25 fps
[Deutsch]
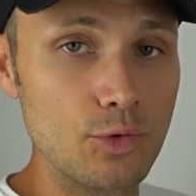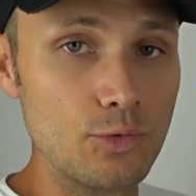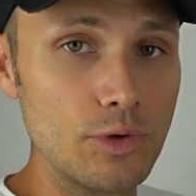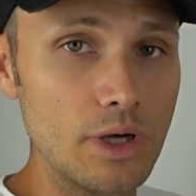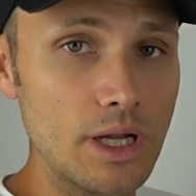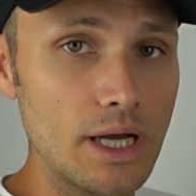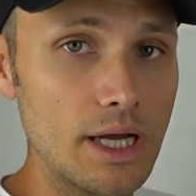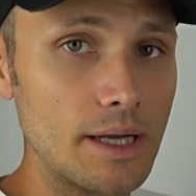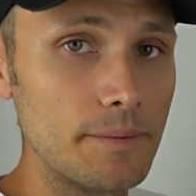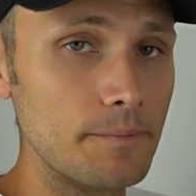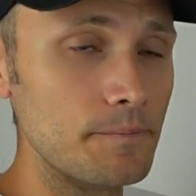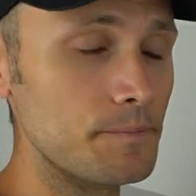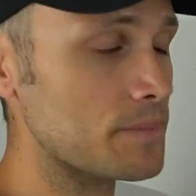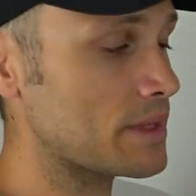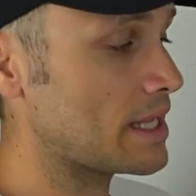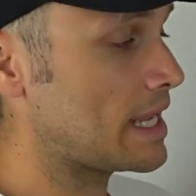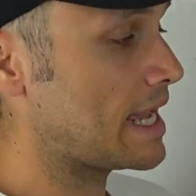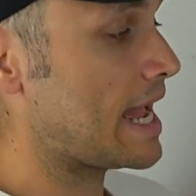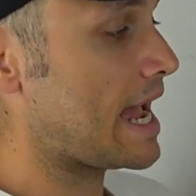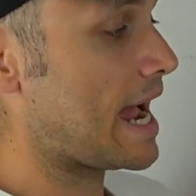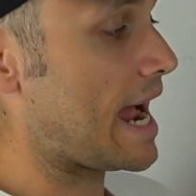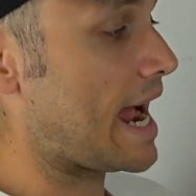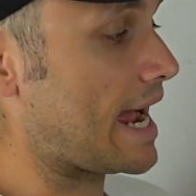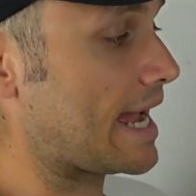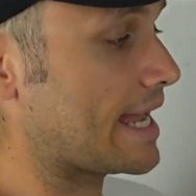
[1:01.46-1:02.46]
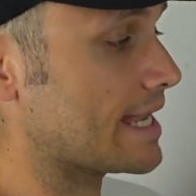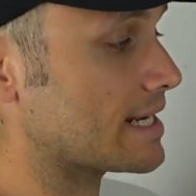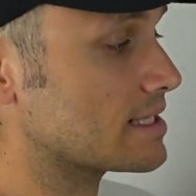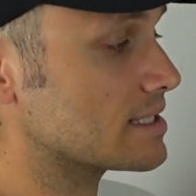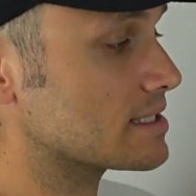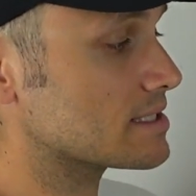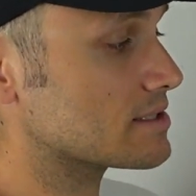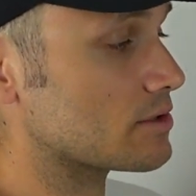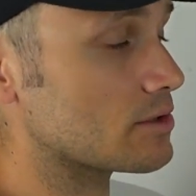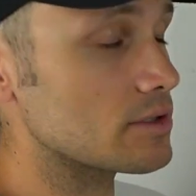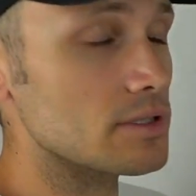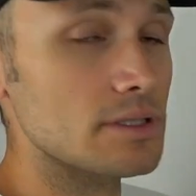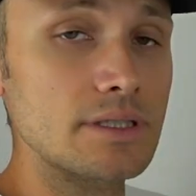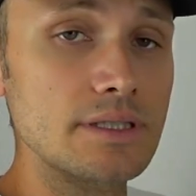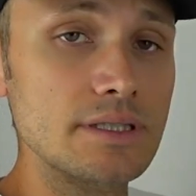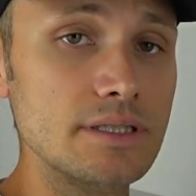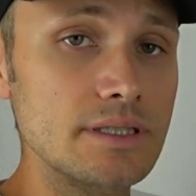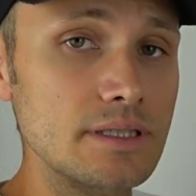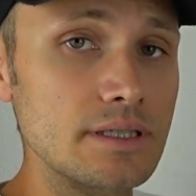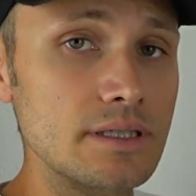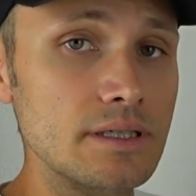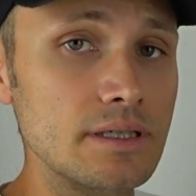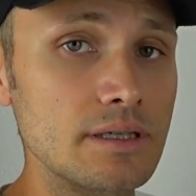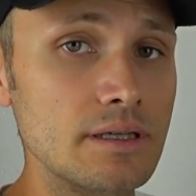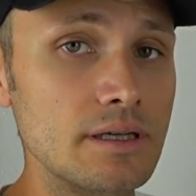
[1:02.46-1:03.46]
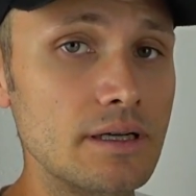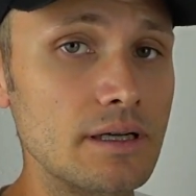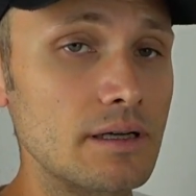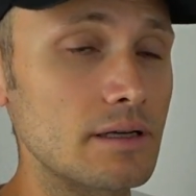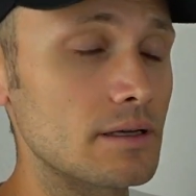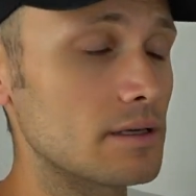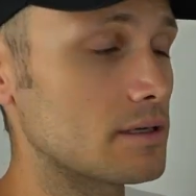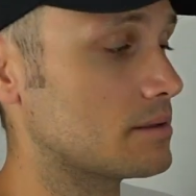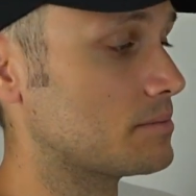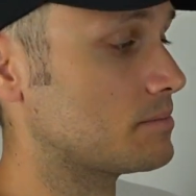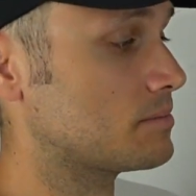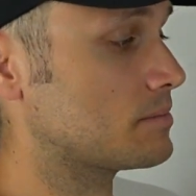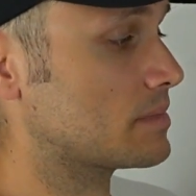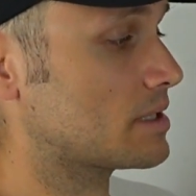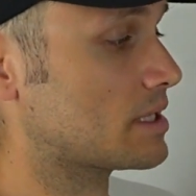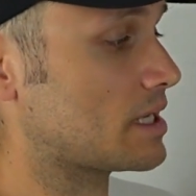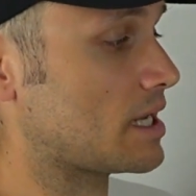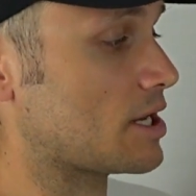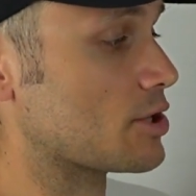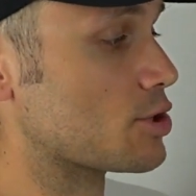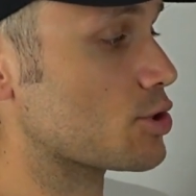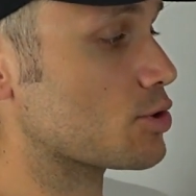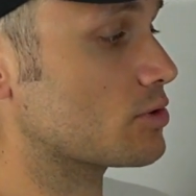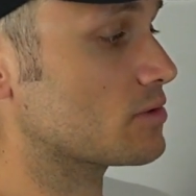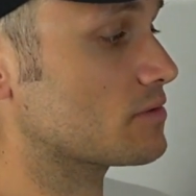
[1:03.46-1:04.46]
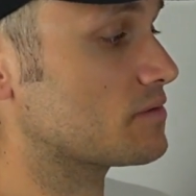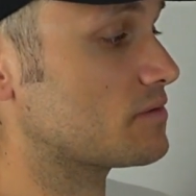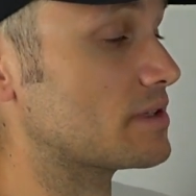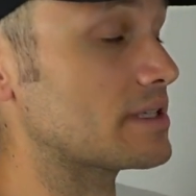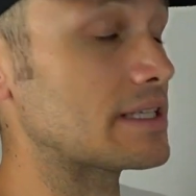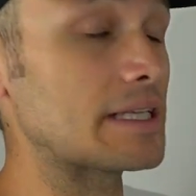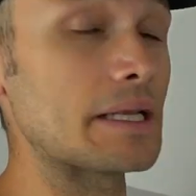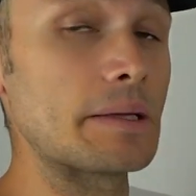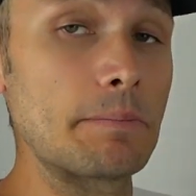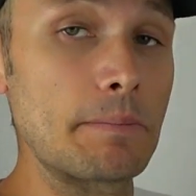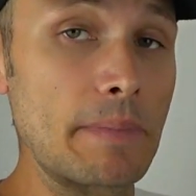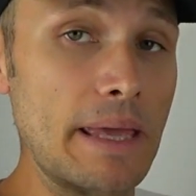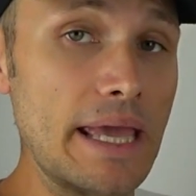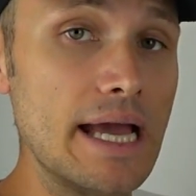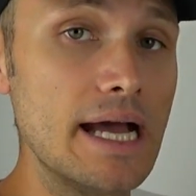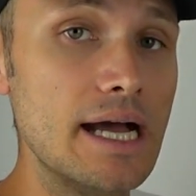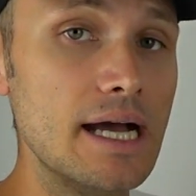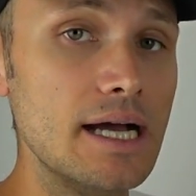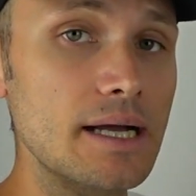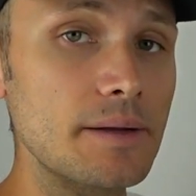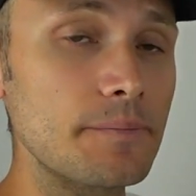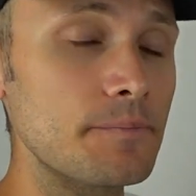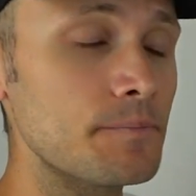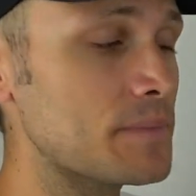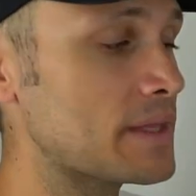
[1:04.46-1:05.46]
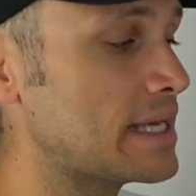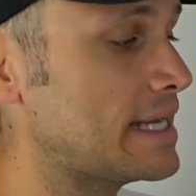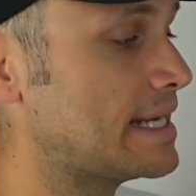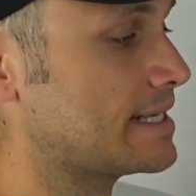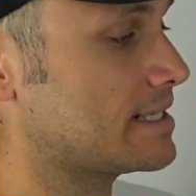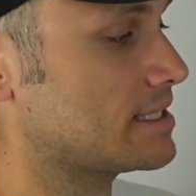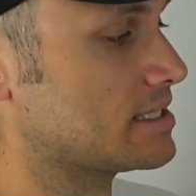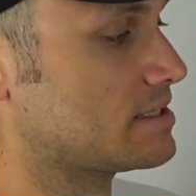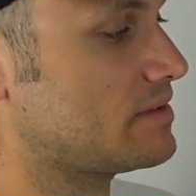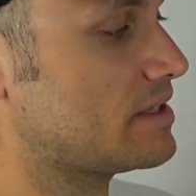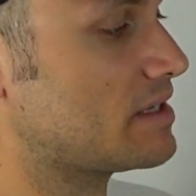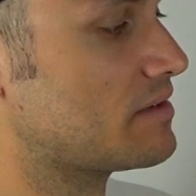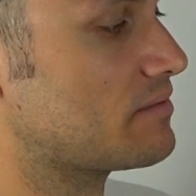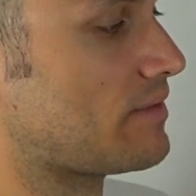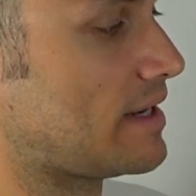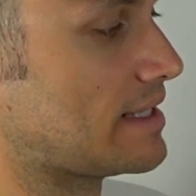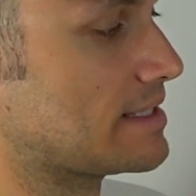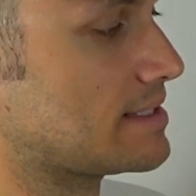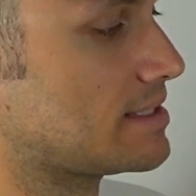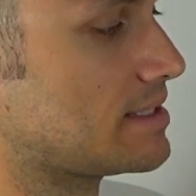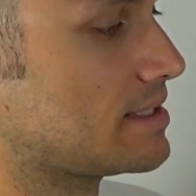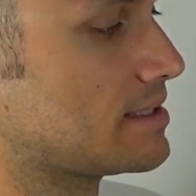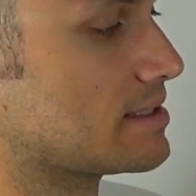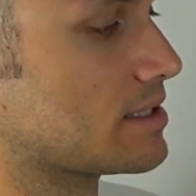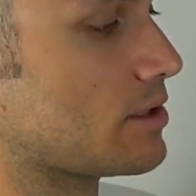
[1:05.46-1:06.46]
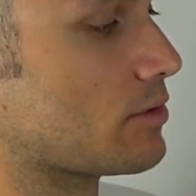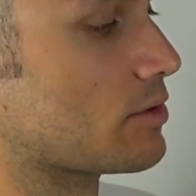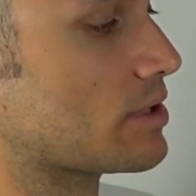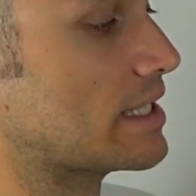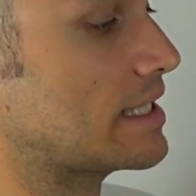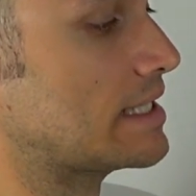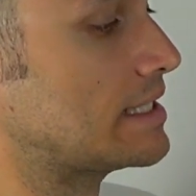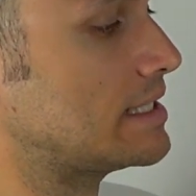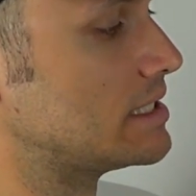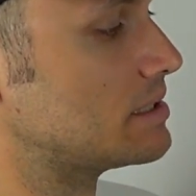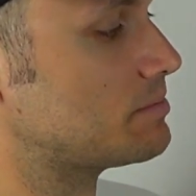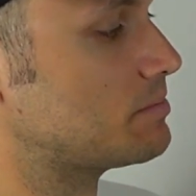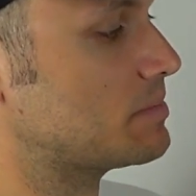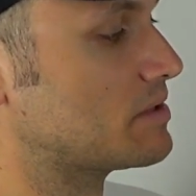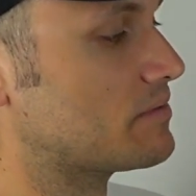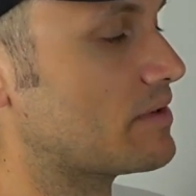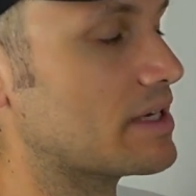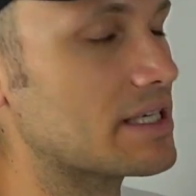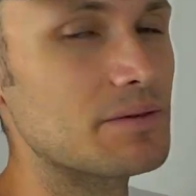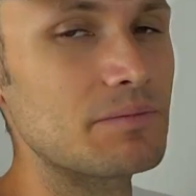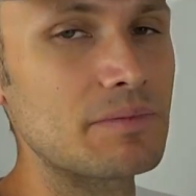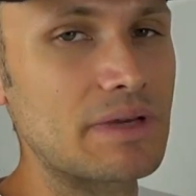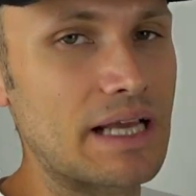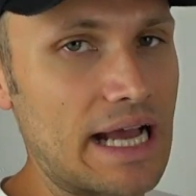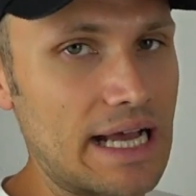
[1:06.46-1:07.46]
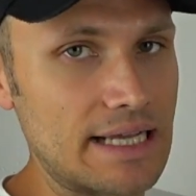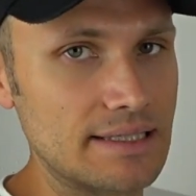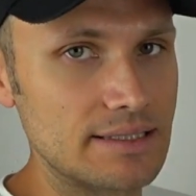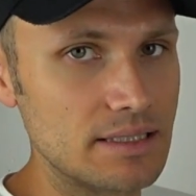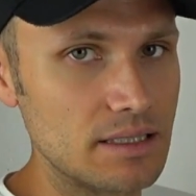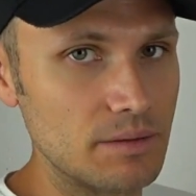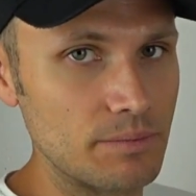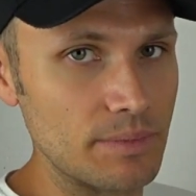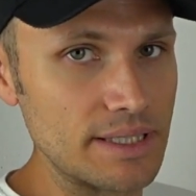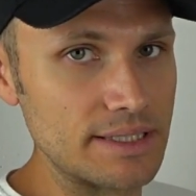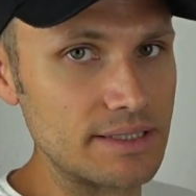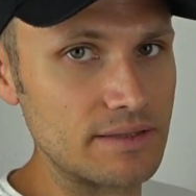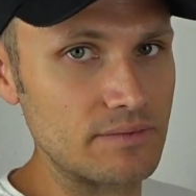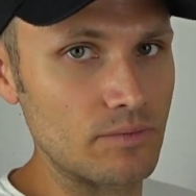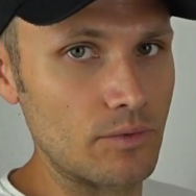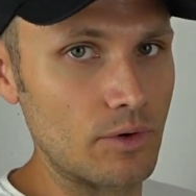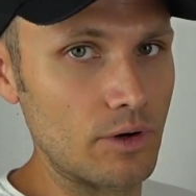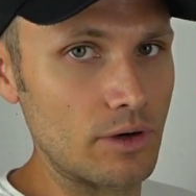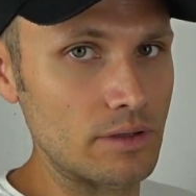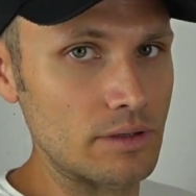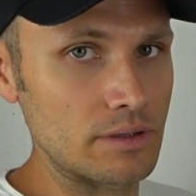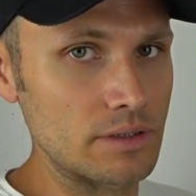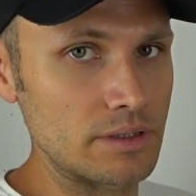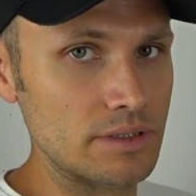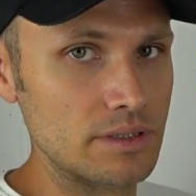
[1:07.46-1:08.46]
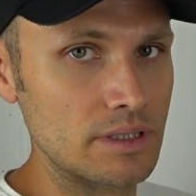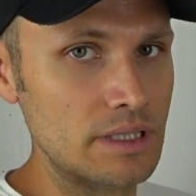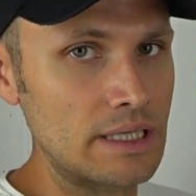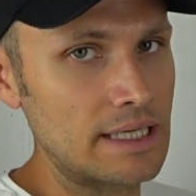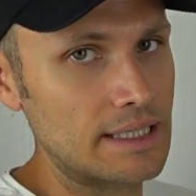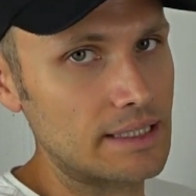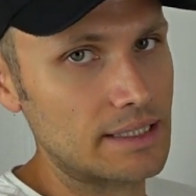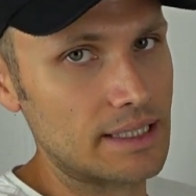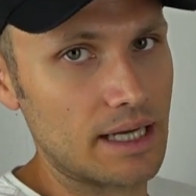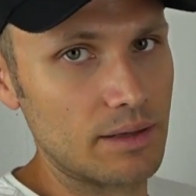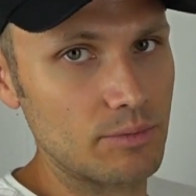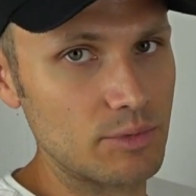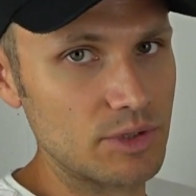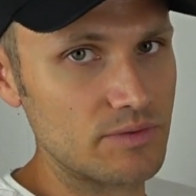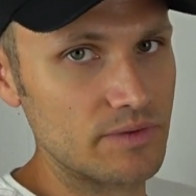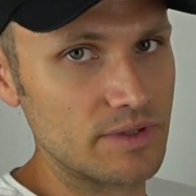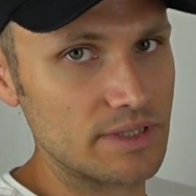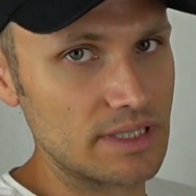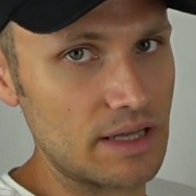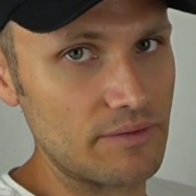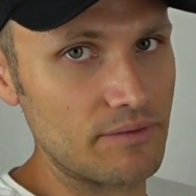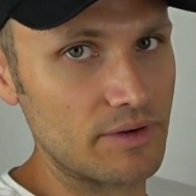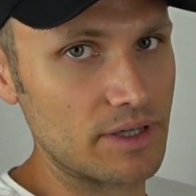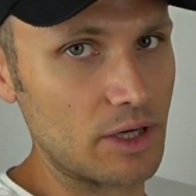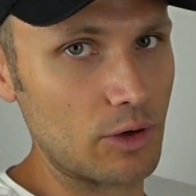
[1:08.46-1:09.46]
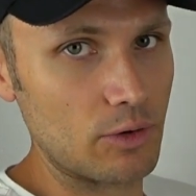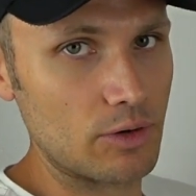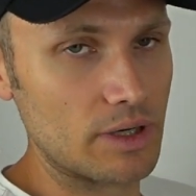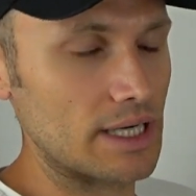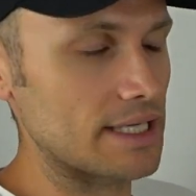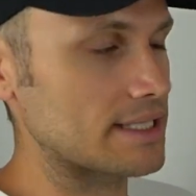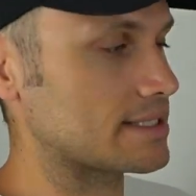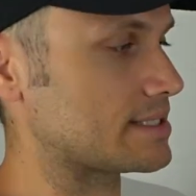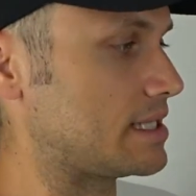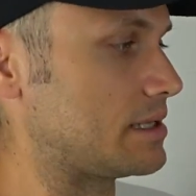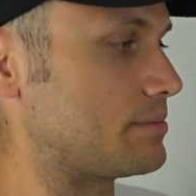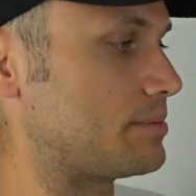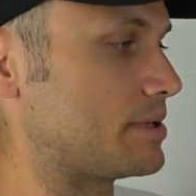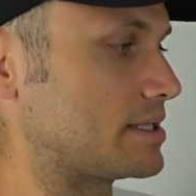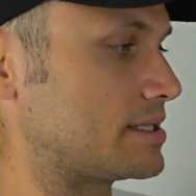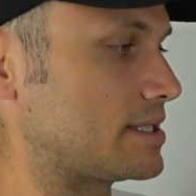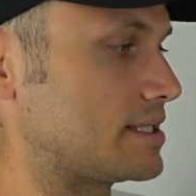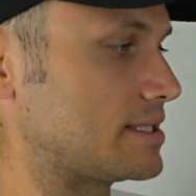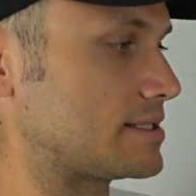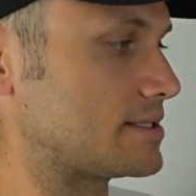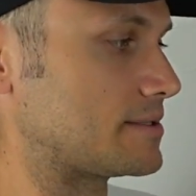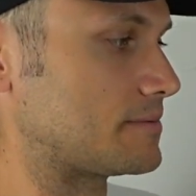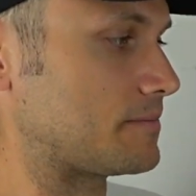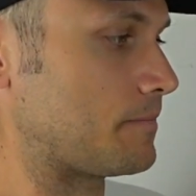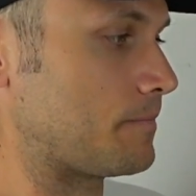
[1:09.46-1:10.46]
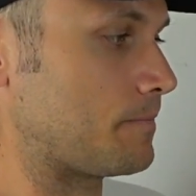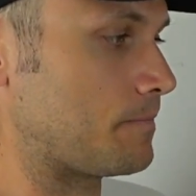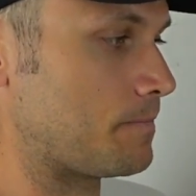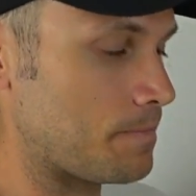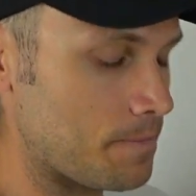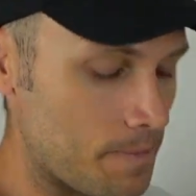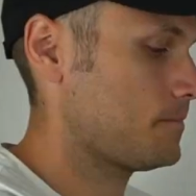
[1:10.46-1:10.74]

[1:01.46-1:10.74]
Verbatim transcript: Joule haben. Eigentlich soll diese ähm, Gasschrotflinte mehr haben, deswegen weiß ich jetzt auch hier nicht, mit welchem Gas gemessen worden ist. Daher müssen wir es einfach auch gleich selber testen.